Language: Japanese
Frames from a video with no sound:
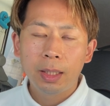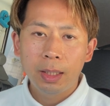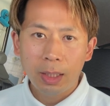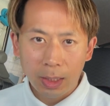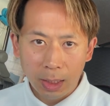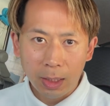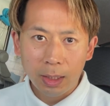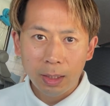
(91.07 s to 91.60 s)

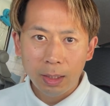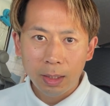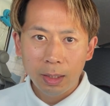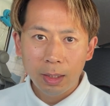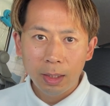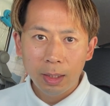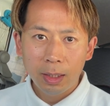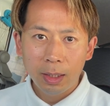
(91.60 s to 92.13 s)
日
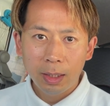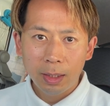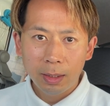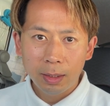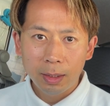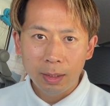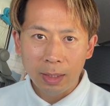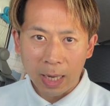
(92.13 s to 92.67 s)

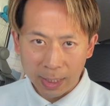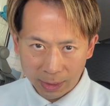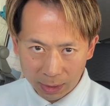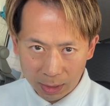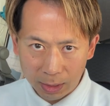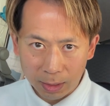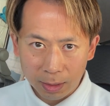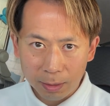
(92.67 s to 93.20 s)
ら
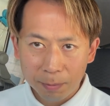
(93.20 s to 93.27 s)
しい